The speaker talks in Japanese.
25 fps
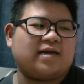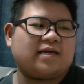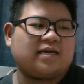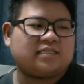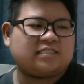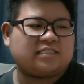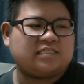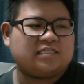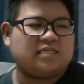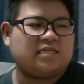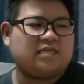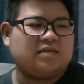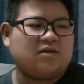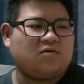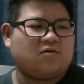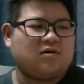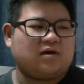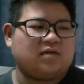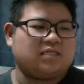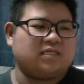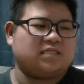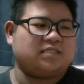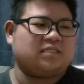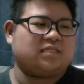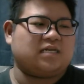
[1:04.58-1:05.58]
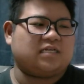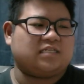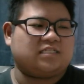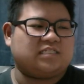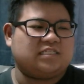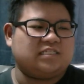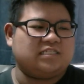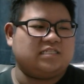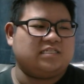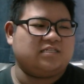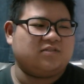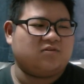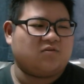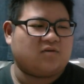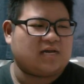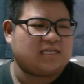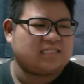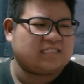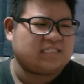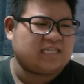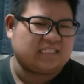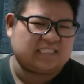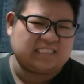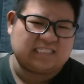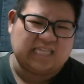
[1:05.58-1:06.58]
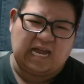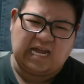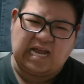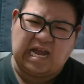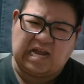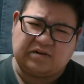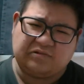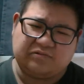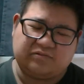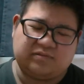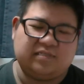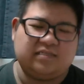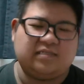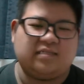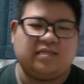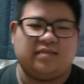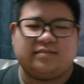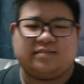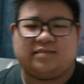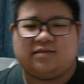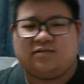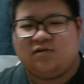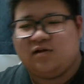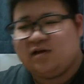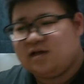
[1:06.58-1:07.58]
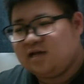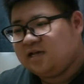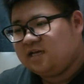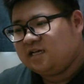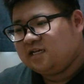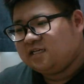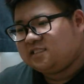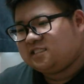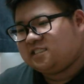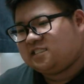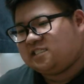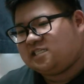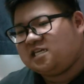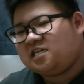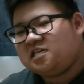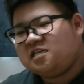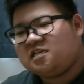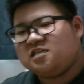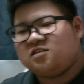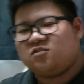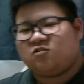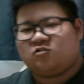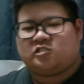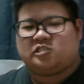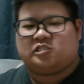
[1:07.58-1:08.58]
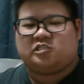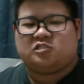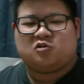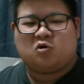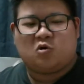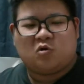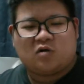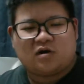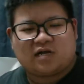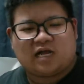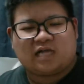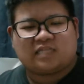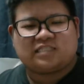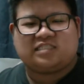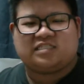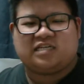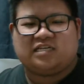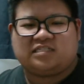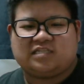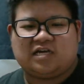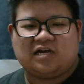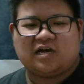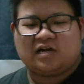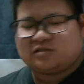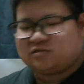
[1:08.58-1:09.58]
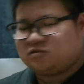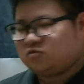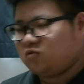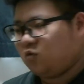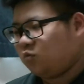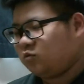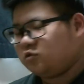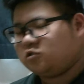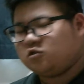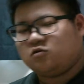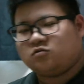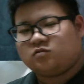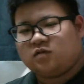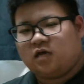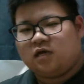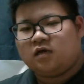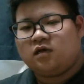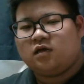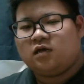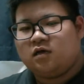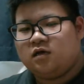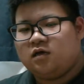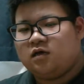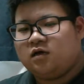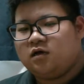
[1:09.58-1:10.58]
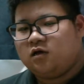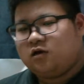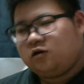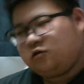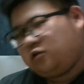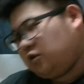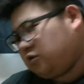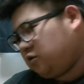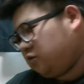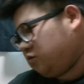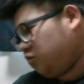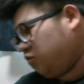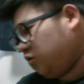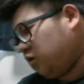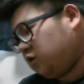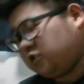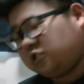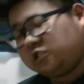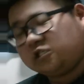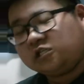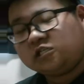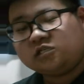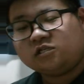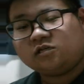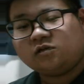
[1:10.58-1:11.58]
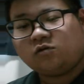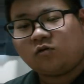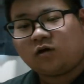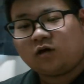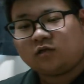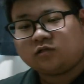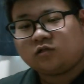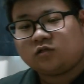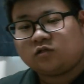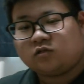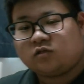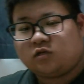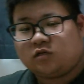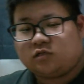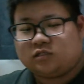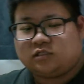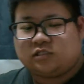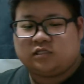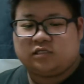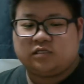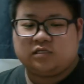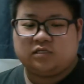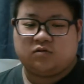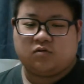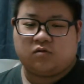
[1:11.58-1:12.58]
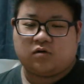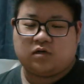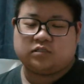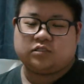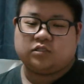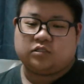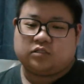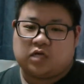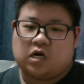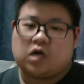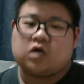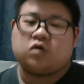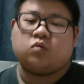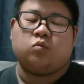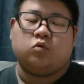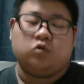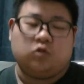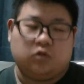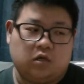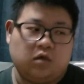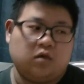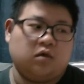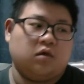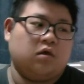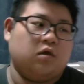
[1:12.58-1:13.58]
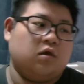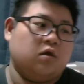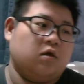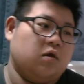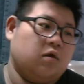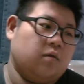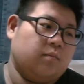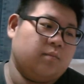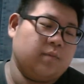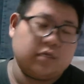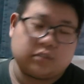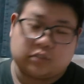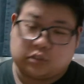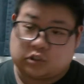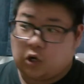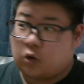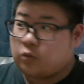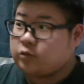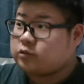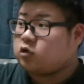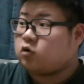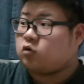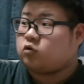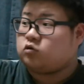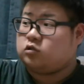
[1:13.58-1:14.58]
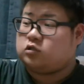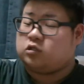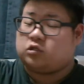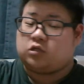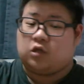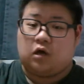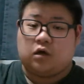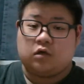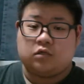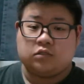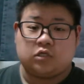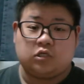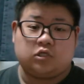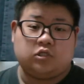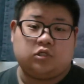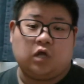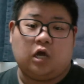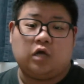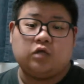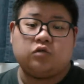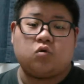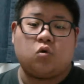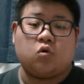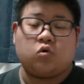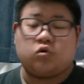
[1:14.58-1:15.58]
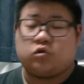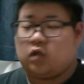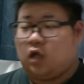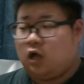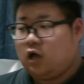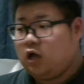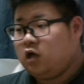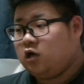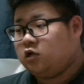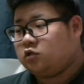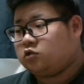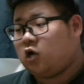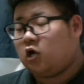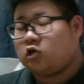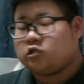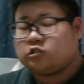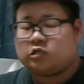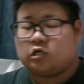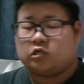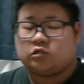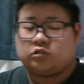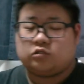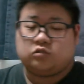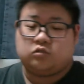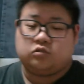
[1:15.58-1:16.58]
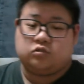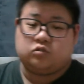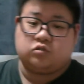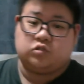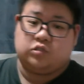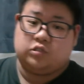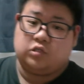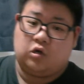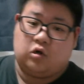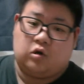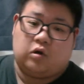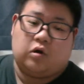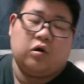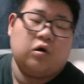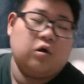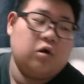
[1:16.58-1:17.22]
が真理を語ったら真理の価値が下がるって言ったんですけど、真理の市場価値が下がるって面白くないだってそれは真理を語ったら真理の価値は下がるもんね。めっちゃ面白いこと言ってた。さっき台所で。炭酸水作りながら。